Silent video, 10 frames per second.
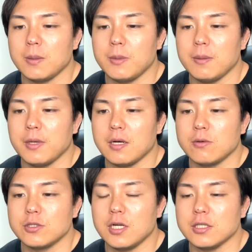枚目がこ
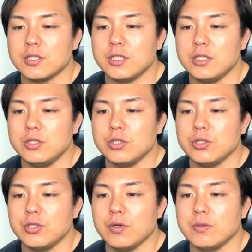ちら新
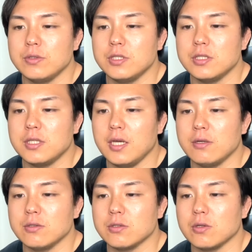十両藤星
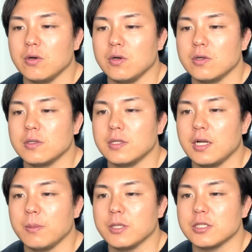雲とな
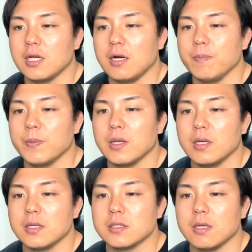りました
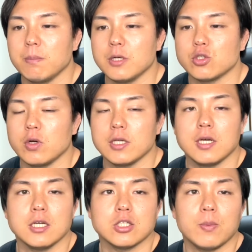先場所は
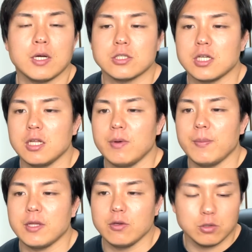東の幕下2枚
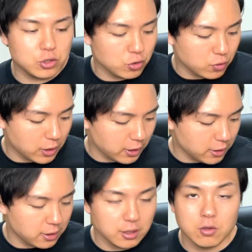目で4勝を挙げ
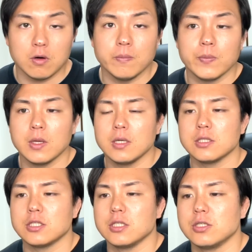ての
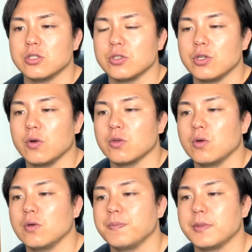新十両と
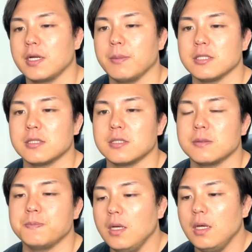なります
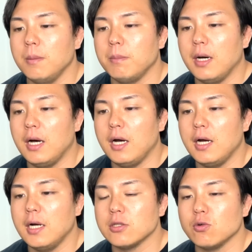
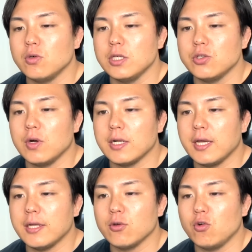まあどうでしょうか
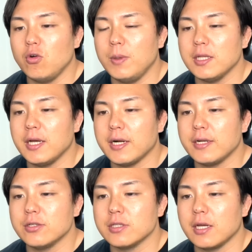ねどこまでやれ
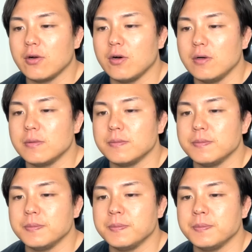るんだろうう
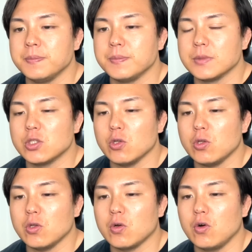んちょっ
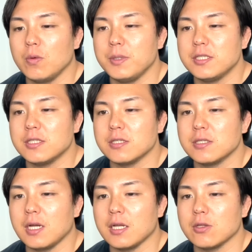とこう未知数
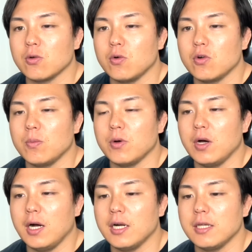なところも
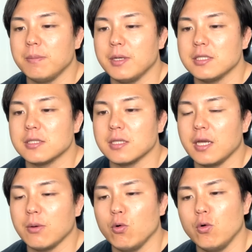あります
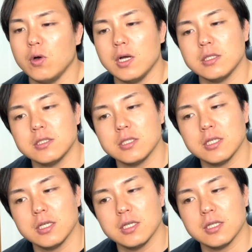ね大勝
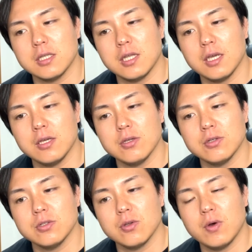ちって
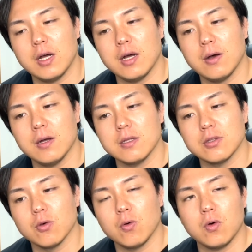いうのは
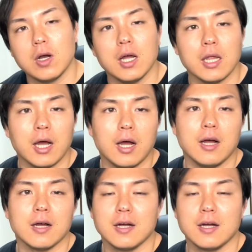どうかな